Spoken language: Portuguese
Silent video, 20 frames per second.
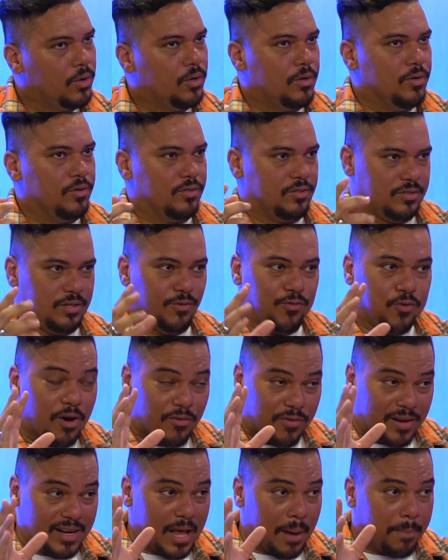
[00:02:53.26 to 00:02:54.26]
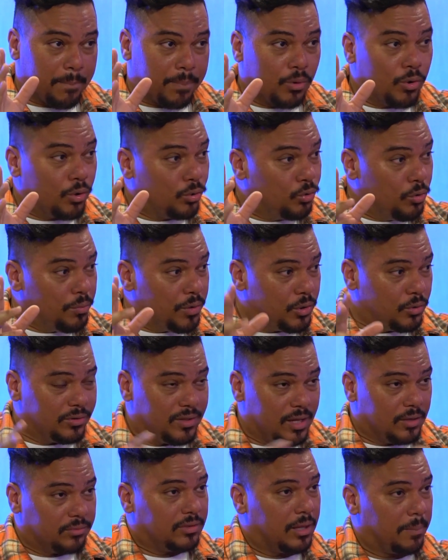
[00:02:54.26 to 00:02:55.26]
Se for avaliar por número
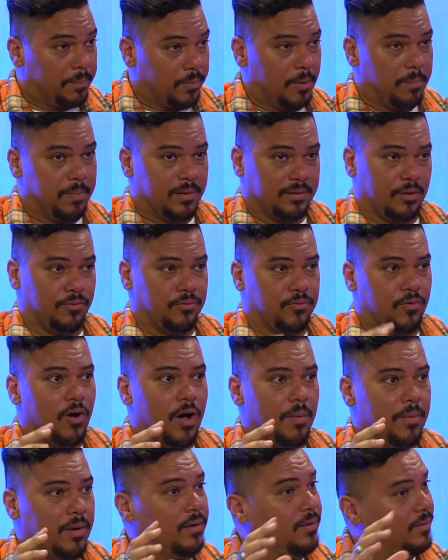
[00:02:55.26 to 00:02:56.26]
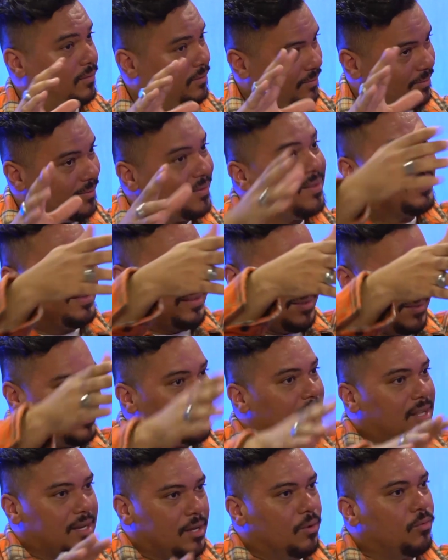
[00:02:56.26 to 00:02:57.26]
dentro da própria plataforma,
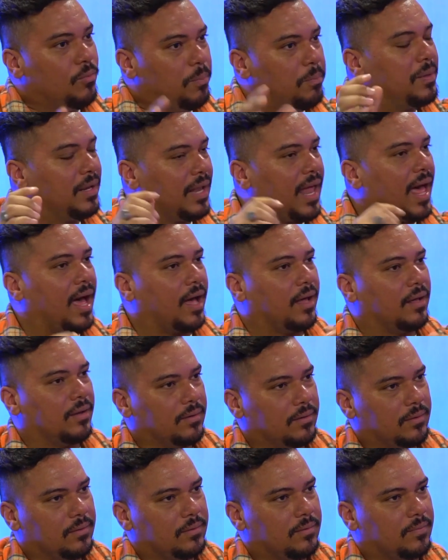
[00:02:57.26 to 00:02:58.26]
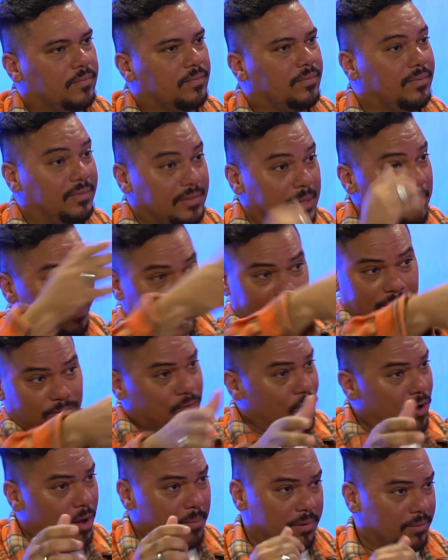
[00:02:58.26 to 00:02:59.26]
seria um pilar da Sim.
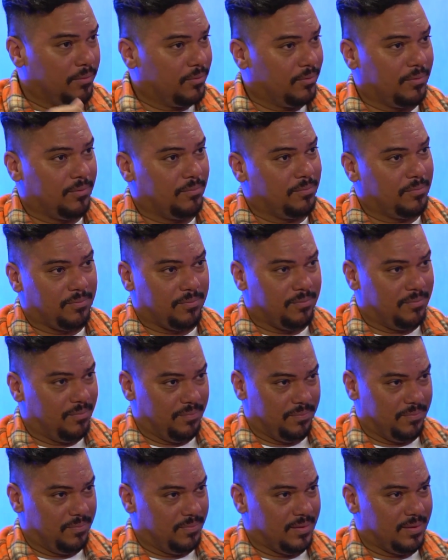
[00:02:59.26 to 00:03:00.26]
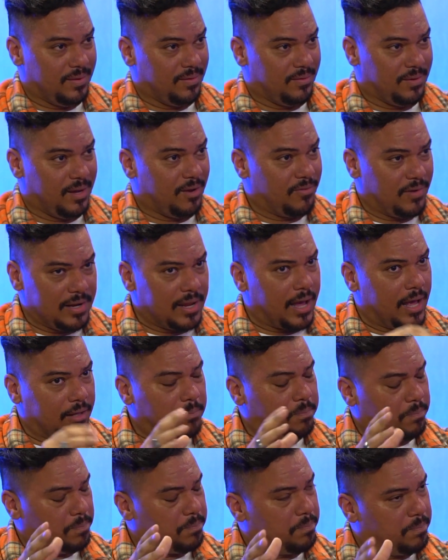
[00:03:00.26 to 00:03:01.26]
plataforma. Avaliado
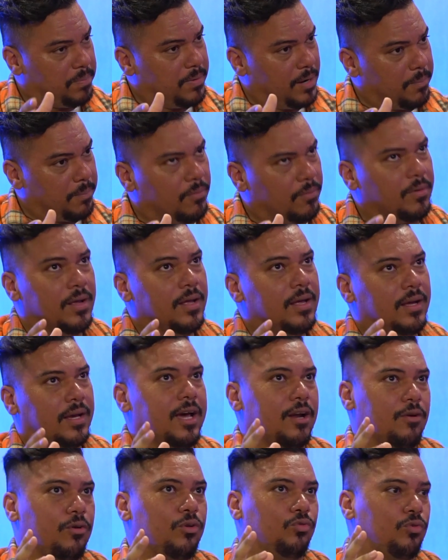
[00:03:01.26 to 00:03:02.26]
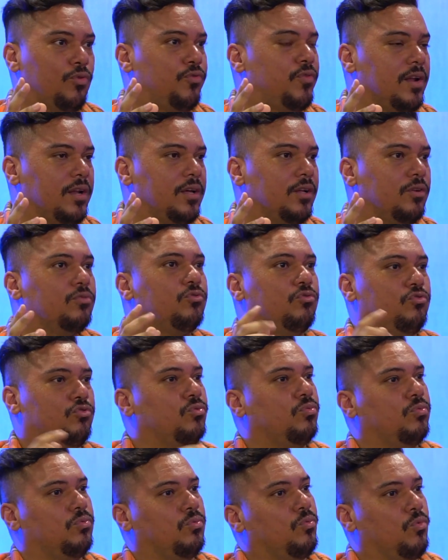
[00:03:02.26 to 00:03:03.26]
pela. Cara, eu estou falando de
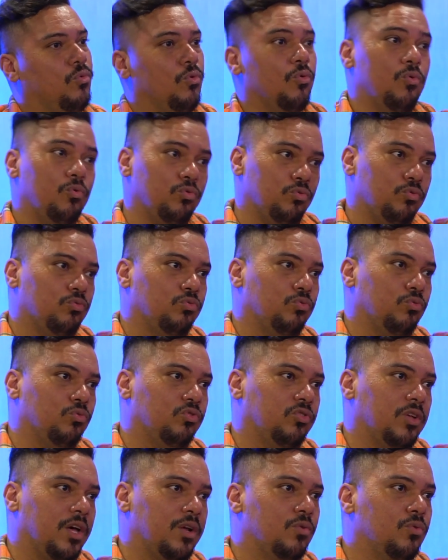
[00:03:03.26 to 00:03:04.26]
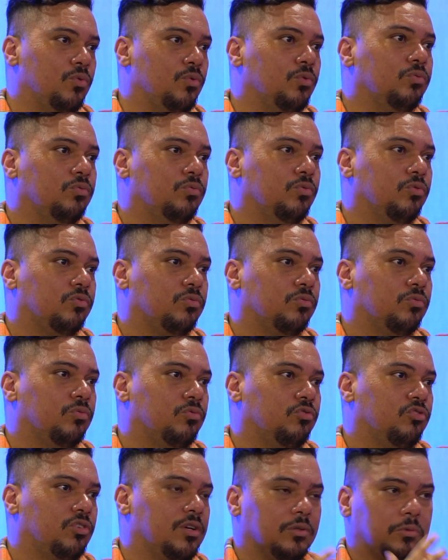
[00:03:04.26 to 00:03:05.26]
o, o 01 do,
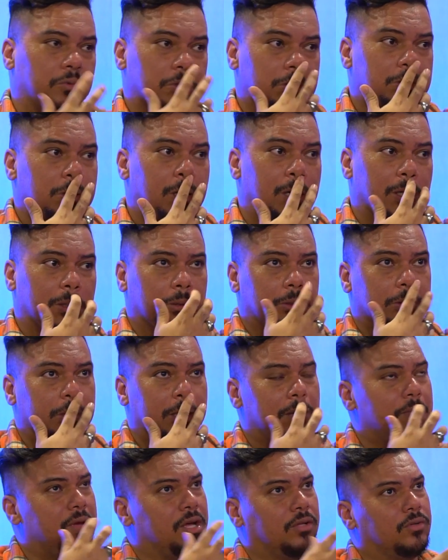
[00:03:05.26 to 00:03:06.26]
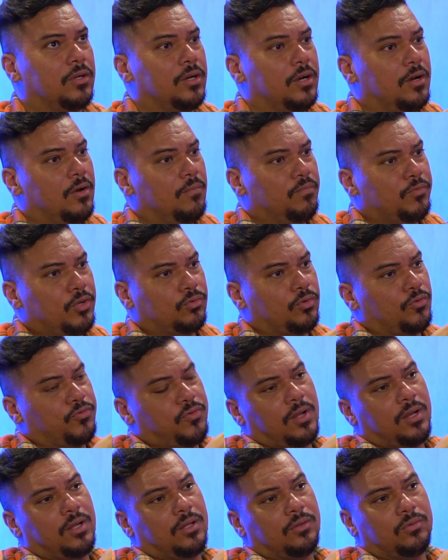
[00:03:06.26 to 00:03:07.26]
de cantor solo do segmento, eu estou
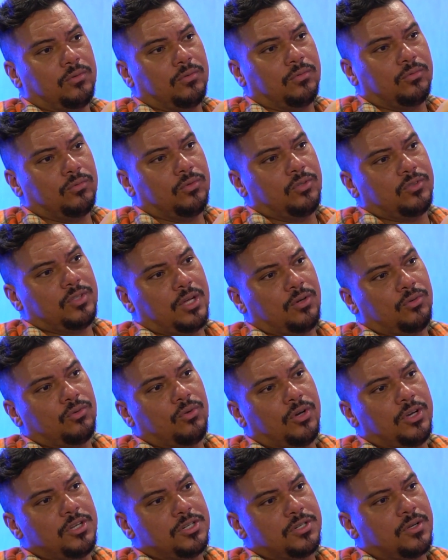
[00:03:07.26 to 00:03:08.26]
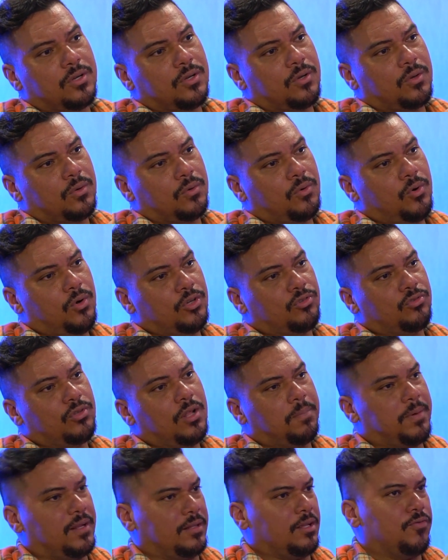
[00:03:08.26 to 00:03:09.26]
falando do 02 hoje na
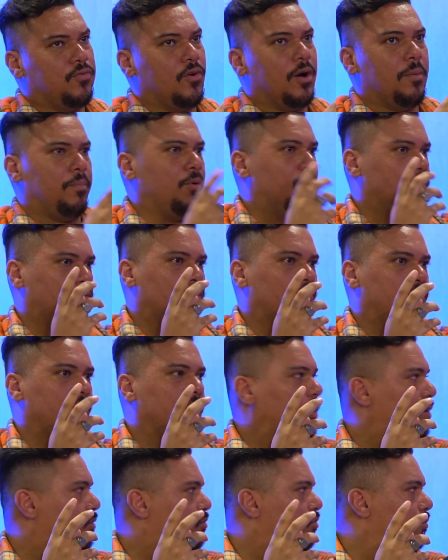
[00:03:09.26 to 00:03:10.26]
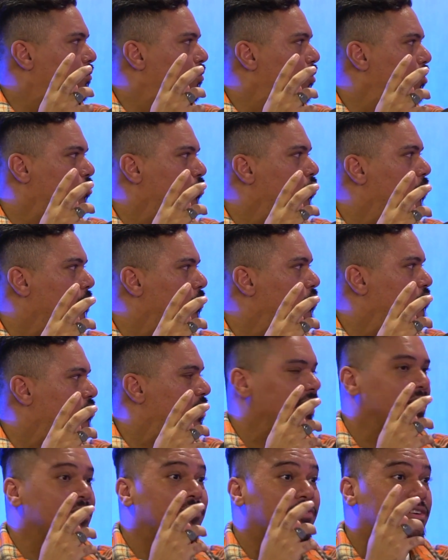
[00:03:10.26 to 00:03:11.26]
plataforma. Pô, tô falando de dois números
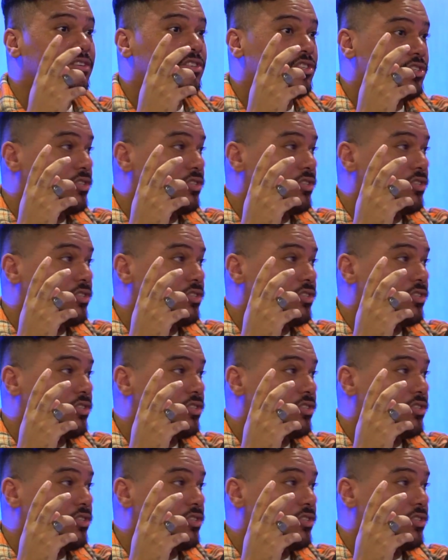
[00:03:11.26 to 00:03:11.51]
relevantes. Ô, Bruno,